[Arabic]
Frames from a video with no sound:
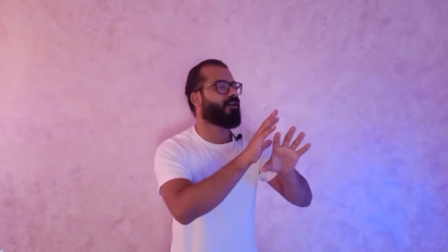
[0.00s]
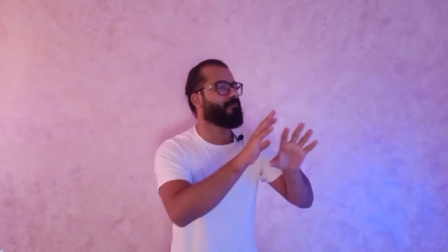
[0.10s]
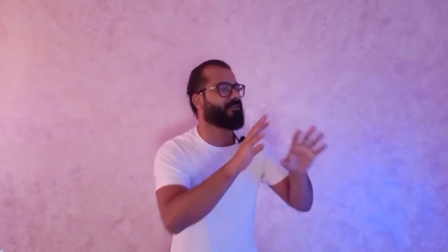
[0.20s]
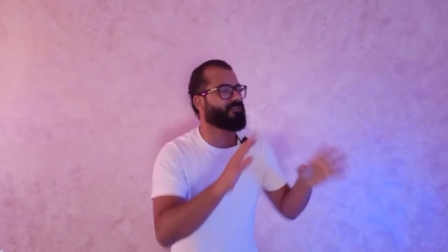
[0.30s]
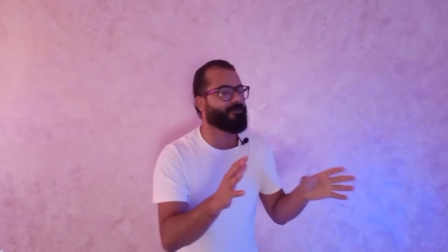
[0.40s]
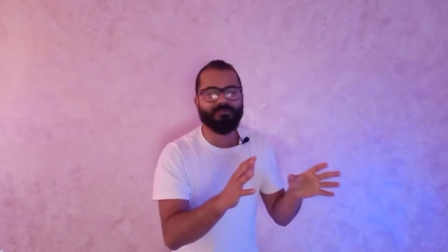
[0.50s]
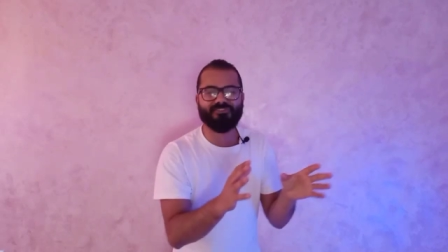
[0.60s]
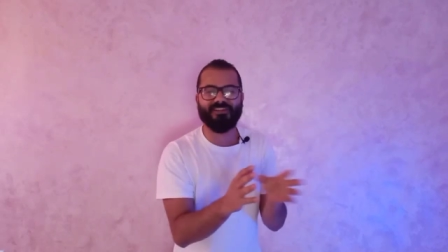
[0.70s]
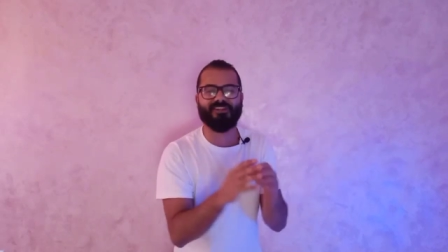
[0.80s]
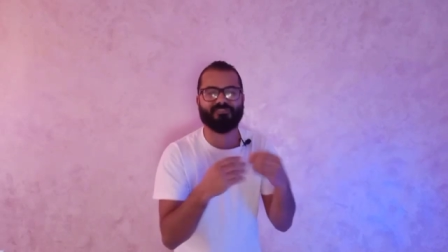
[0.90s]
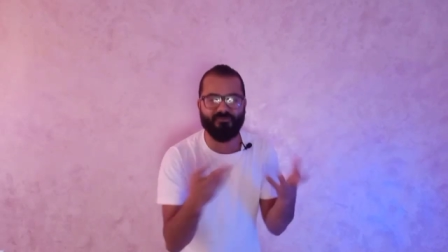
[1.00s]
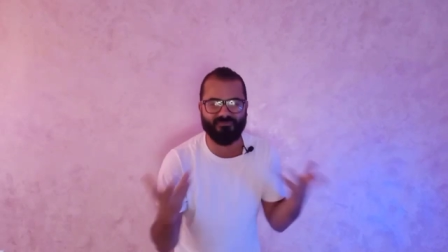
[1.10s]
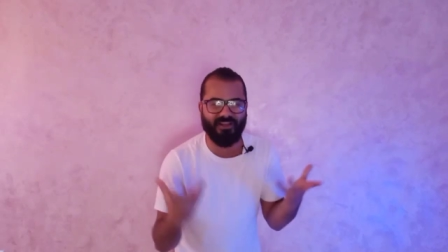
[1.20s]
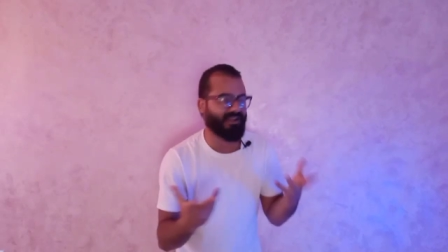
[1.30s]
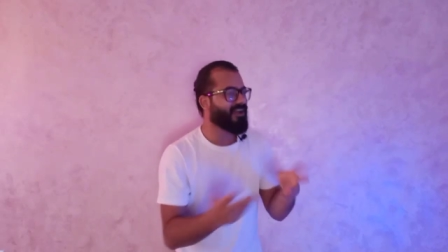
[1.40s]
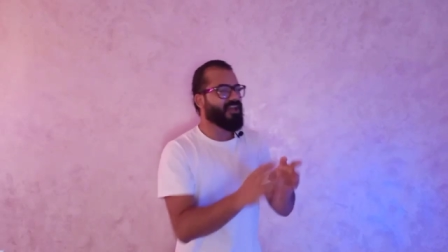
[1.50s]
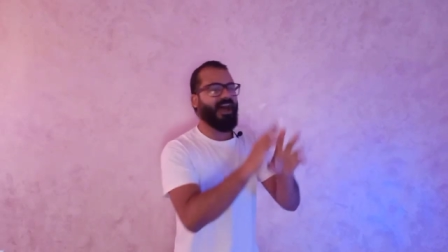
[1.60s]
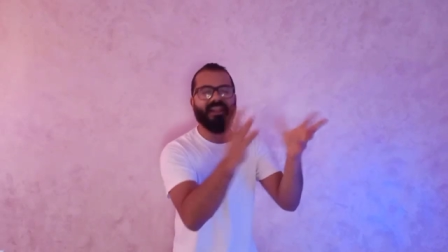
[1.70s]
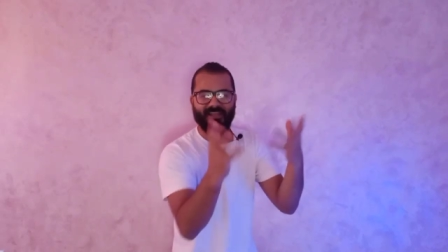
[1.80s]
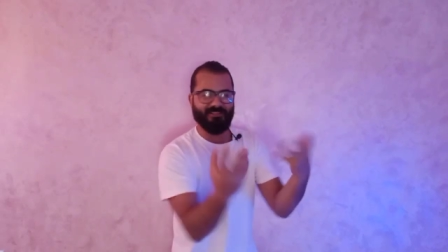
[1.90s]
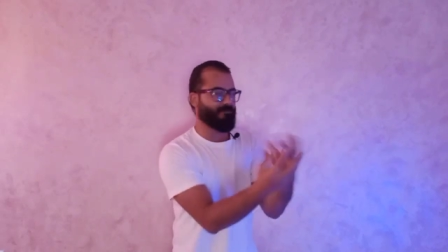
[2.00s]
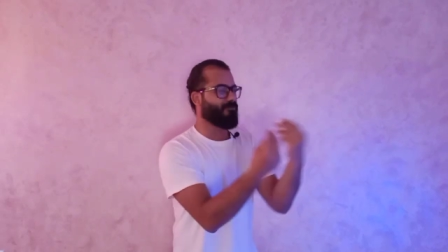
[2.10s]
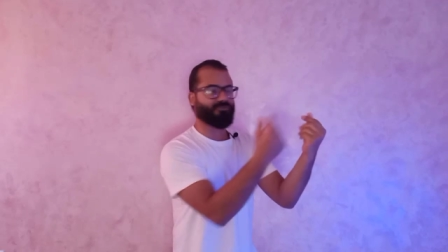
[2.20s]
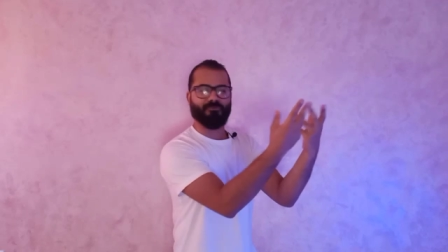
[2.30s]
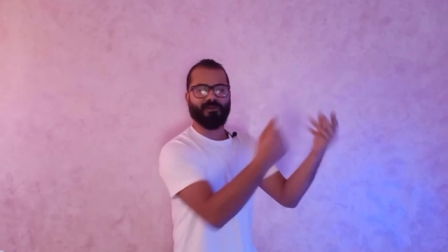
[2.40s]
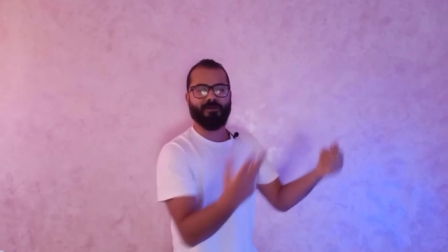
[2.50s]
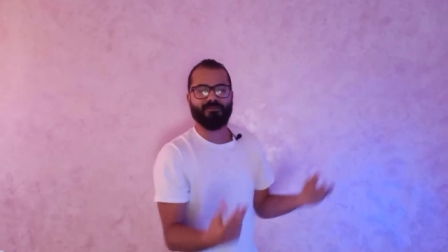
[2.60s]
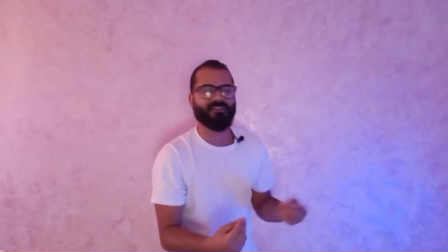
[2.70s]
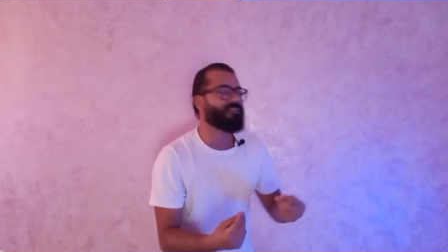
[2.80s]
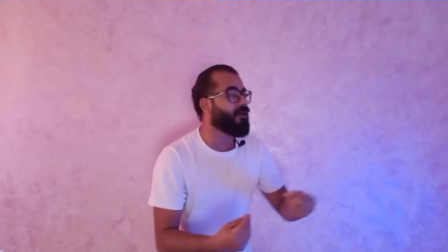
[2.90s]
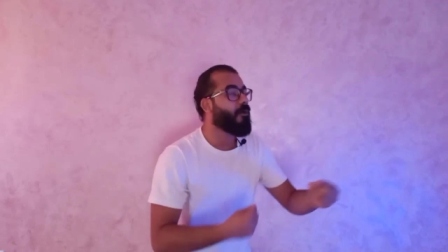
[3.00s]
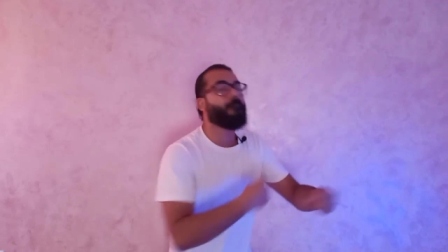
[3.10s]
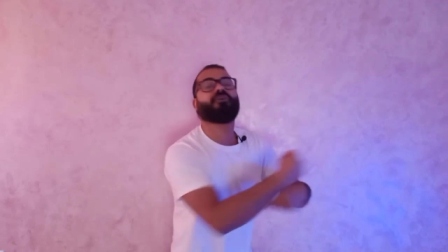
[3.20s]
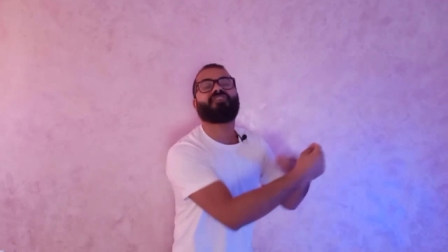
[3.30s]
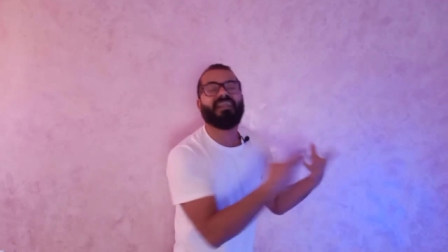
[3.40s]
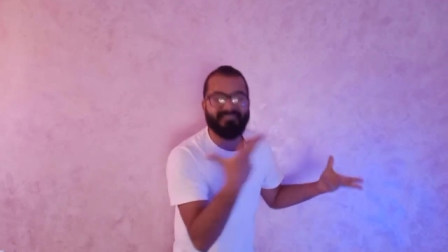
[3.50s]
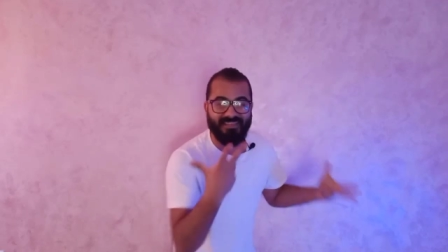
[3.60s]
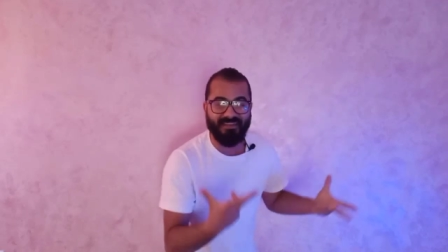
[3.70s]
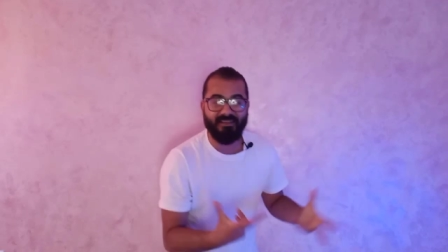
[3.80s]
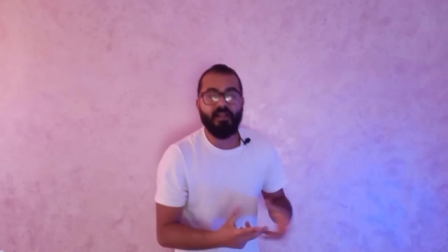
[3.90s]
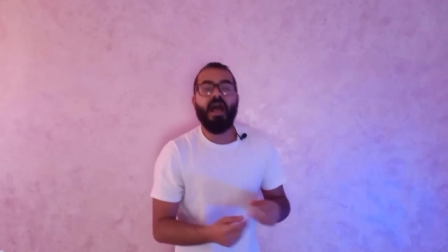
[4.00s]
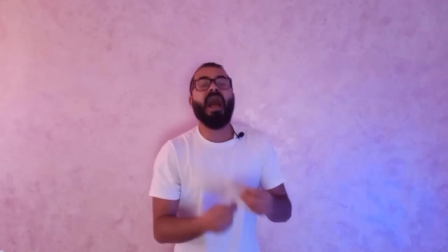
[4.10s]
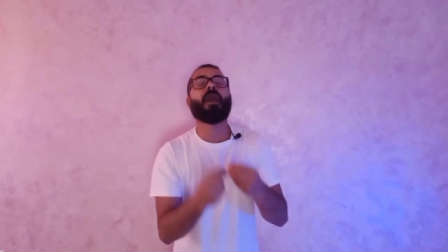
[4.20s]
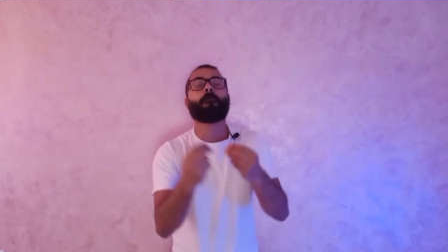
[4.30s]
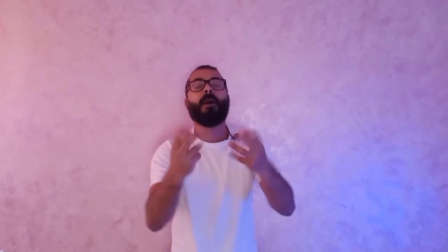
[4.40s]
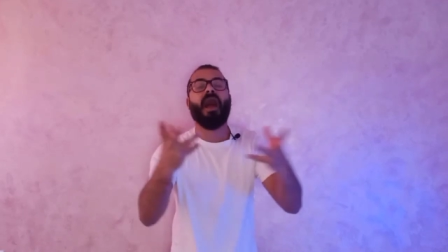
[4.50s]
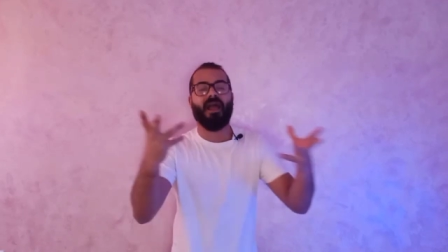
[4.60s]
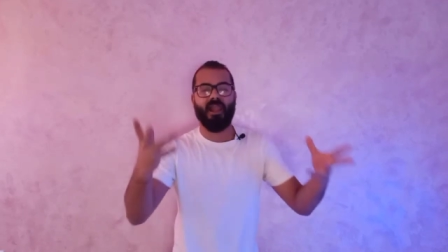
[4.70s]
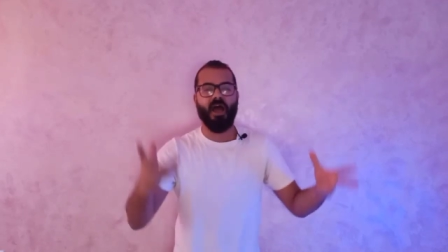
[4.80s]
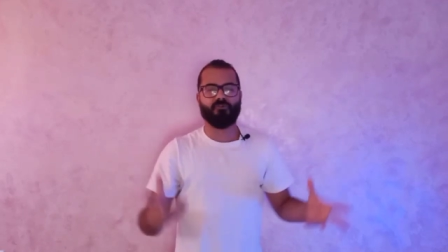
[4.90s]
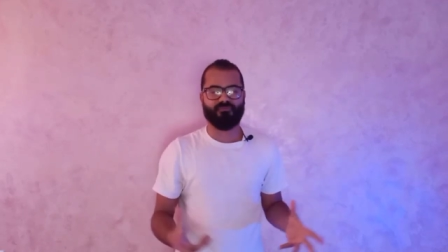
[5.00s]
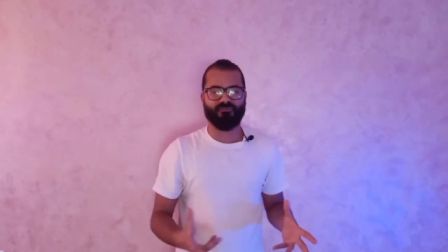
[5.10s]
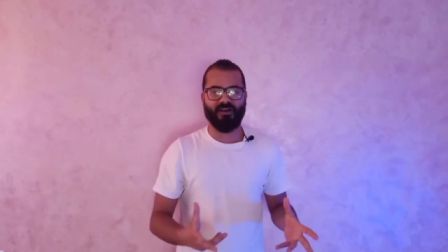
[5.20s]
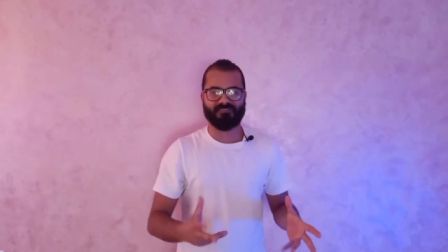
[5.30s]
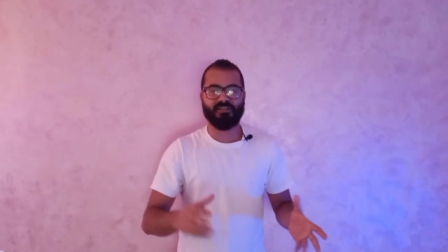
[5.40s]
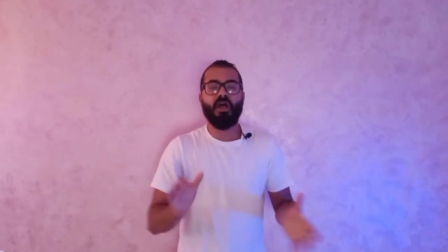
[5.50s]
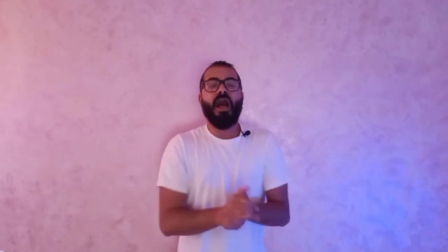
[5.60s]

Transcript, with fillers: رقم 2 بص انا نضفتك حلقه 2 موسم رقم 2 مسلسل اغبى اهلاوي في مصر